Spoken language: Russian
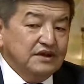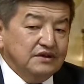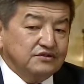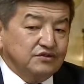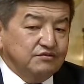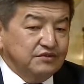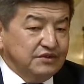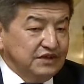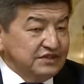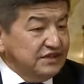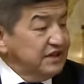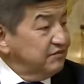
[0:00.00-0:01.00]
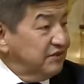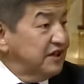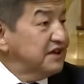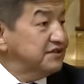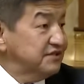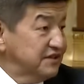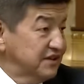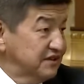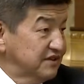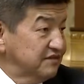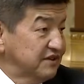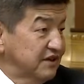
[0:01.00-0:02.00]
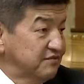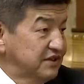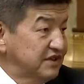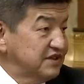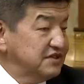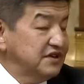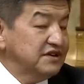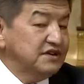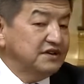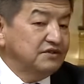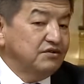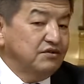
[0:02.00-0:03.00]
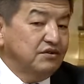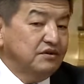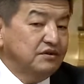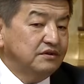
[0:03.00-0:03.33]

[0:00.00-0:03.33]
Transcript: что мы начинаем налаживать эти взаимоотношения, но